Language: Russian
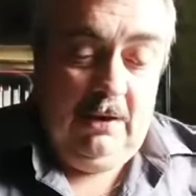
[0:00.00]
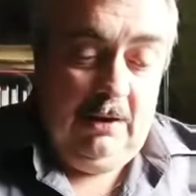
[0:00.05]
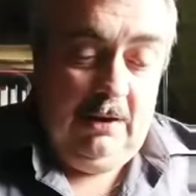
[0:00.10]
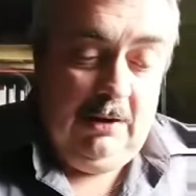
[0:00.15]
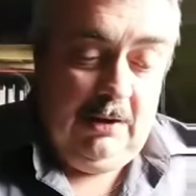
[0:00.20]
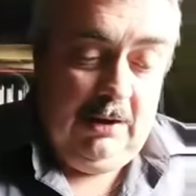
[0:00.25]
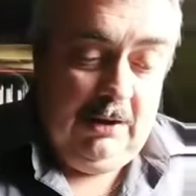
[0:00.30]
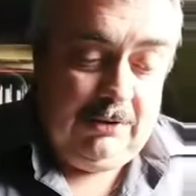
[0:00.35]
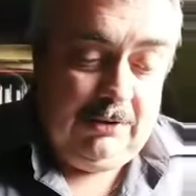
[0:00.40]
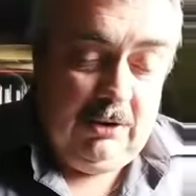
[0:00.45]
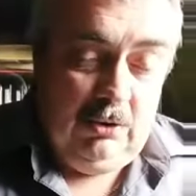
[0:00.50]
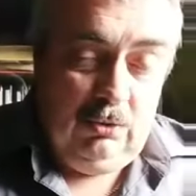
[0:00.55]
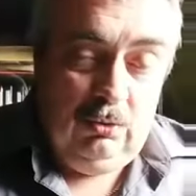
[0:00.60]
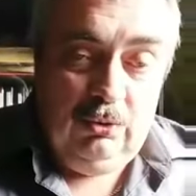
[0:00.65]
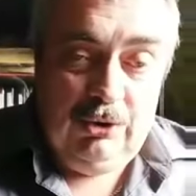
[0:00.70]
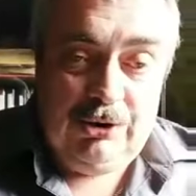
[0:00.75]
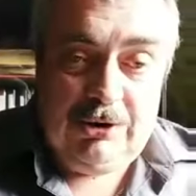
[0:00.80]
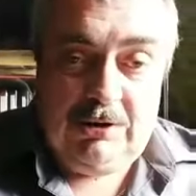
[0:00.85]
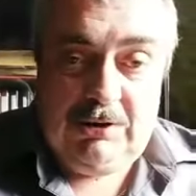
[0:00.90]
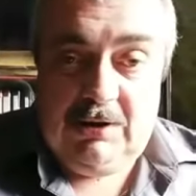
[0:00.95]
Это
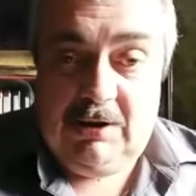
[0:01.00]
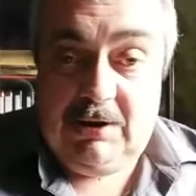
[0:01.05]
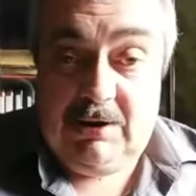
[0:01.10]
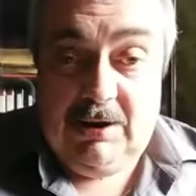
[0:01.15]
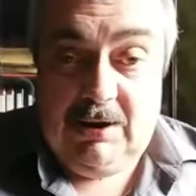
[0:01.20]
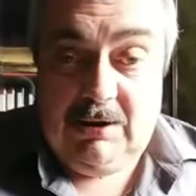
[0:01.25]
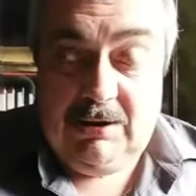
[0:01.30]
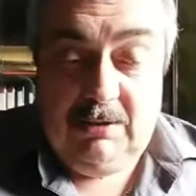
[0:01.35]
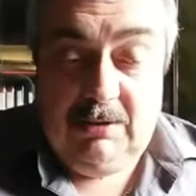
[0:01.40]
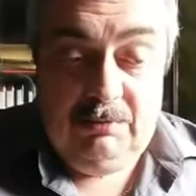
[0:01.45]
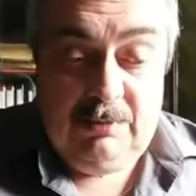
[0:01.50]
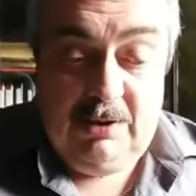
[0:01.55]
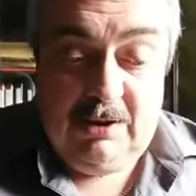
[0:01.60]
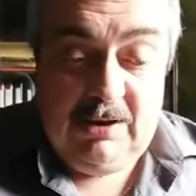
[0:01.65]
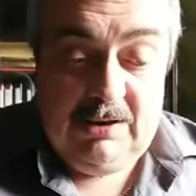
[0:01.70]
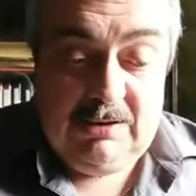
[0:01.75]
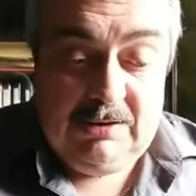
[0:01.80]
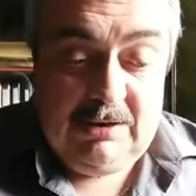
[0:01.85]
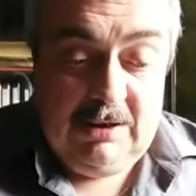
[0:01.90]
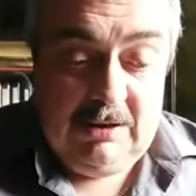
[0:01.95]
очень наглядный
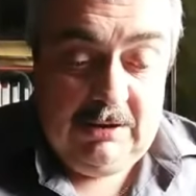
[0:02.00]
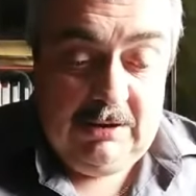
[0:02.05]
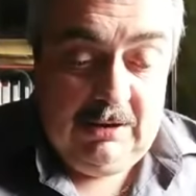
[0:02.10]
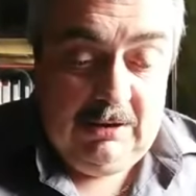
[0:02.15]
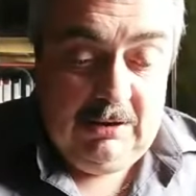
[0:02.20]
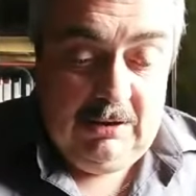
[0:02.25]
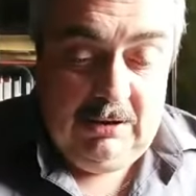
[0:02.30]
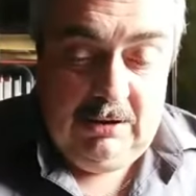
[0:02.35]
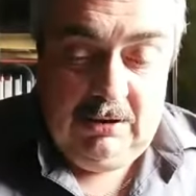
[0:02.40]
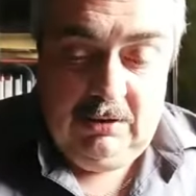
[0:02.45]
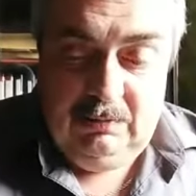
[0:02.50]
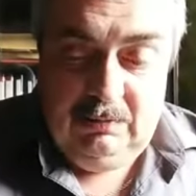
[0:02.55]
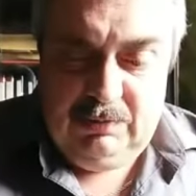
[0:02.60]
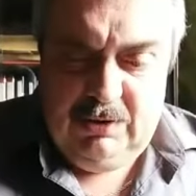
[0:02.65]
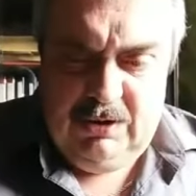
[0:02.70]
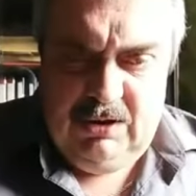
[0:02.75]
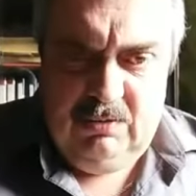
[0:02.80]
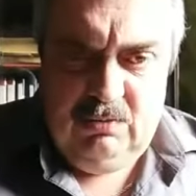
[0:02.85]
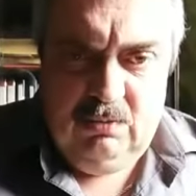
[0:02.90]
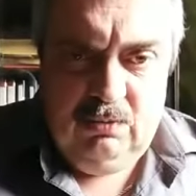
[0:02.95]
показатель, и по
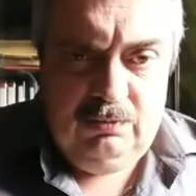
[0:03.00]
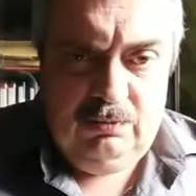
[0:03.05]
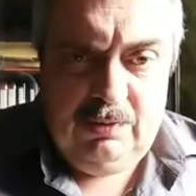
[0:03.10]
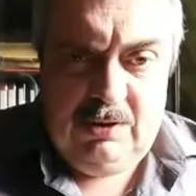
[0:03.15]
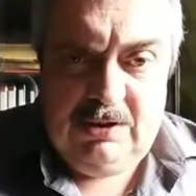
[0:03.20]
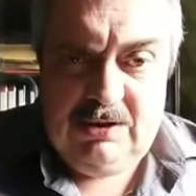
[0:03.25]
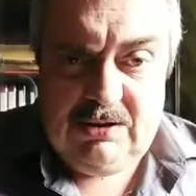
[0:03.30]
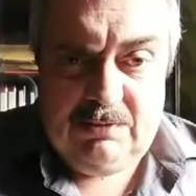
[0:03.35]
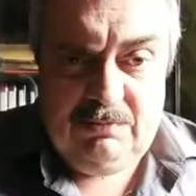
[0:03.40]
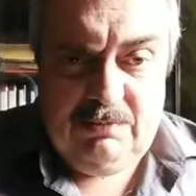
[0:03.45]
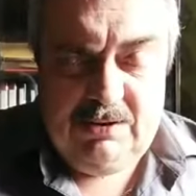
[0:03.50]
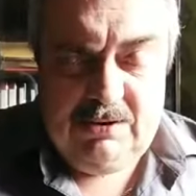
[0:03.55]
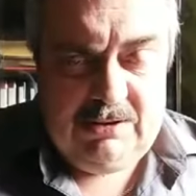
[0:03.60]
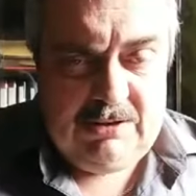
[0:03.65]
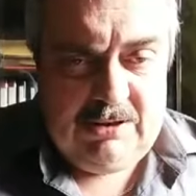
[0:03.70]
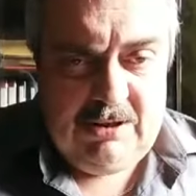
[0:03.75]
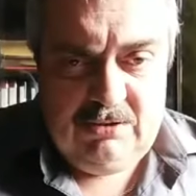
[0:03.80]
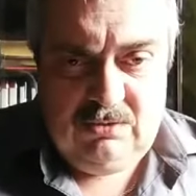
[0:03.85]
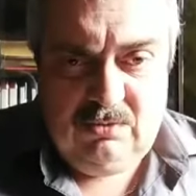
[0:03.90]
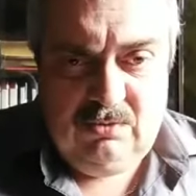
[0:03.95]
нему, в принципе,
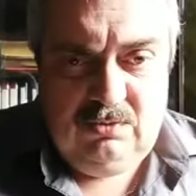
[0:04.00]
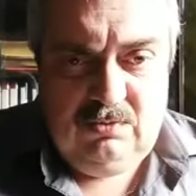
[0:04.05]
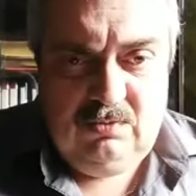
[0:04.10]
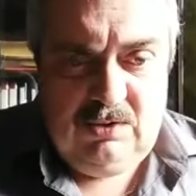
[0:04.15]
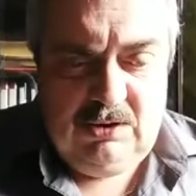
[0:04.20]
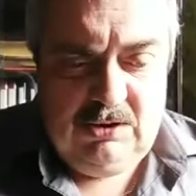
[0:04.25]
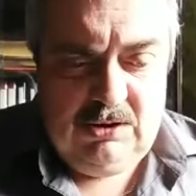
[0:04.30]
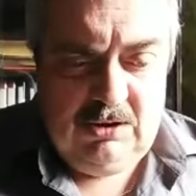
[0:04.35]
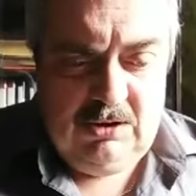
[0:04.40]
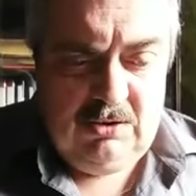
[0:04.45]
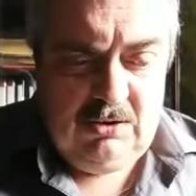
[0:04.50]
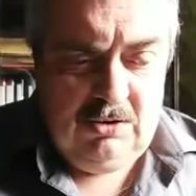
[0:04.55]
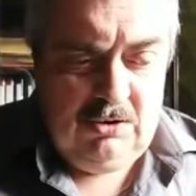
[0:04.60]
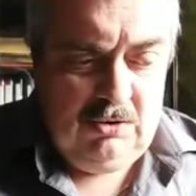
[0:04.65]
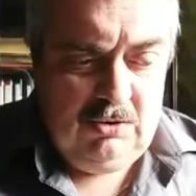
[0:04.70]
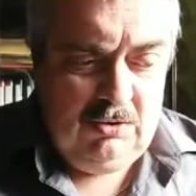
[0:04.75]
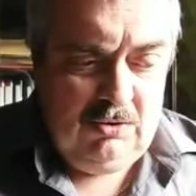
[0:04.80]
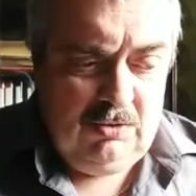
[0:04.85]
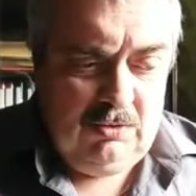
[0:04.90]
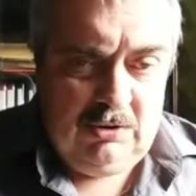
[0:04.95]
сразу видно,
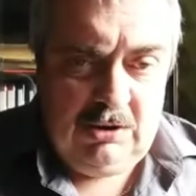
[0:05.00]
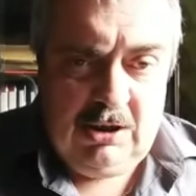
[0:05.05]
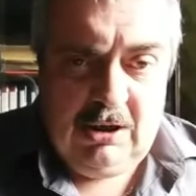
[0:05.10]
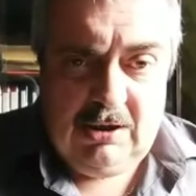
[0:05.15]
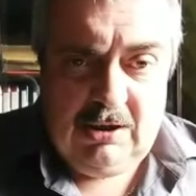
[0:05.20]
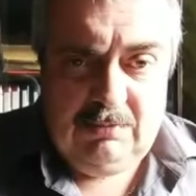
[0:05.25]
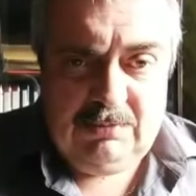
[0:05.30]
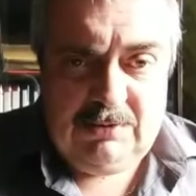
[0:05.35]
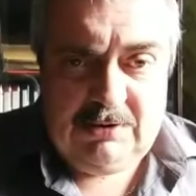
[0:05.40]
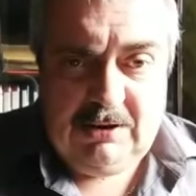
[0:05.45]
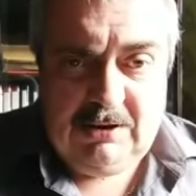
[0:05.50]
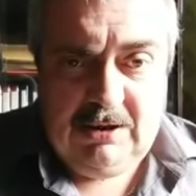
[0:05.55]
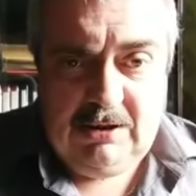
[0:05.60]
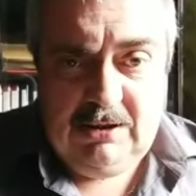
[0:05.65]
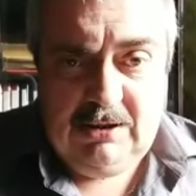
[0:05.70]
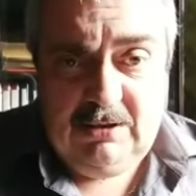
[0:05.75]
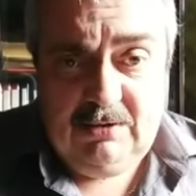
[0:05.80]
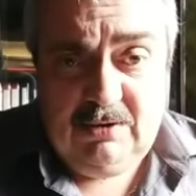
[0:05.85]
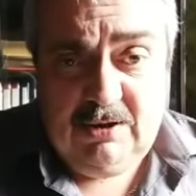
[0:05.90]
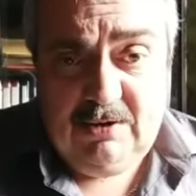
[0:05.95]
как обстоят
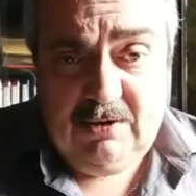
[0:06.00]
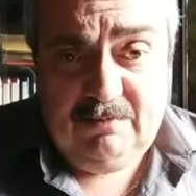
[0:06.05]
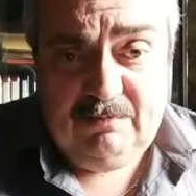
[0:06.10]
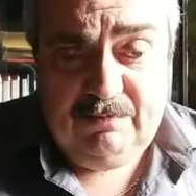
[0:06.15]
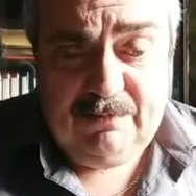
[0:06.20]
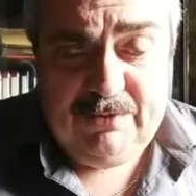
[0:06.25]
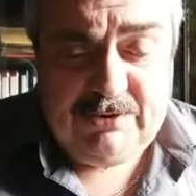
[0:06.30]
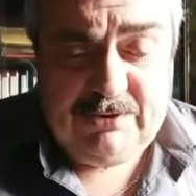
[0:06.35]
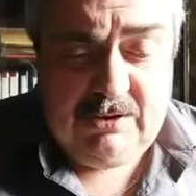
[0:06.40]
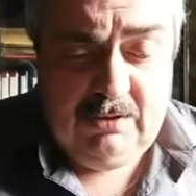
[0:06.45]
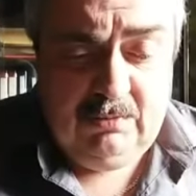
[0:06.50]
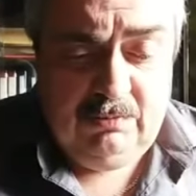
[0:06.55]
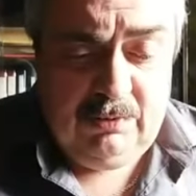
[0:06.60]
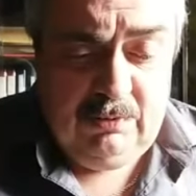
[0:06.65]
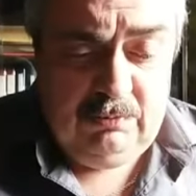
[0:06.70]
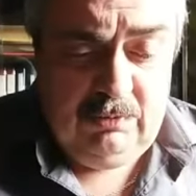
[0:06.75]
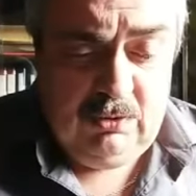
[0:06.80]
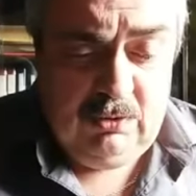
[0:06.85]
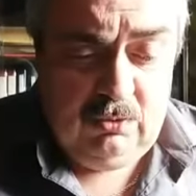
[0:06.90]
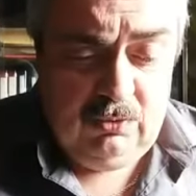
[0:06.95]
дела с темпами
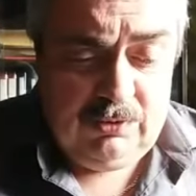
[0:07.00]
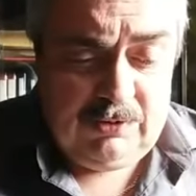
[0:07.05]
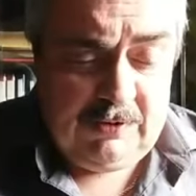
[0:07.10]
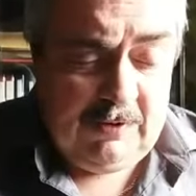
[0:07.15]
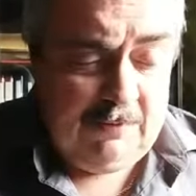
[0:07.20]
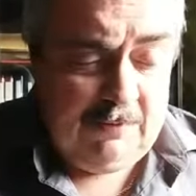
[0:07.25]
роста.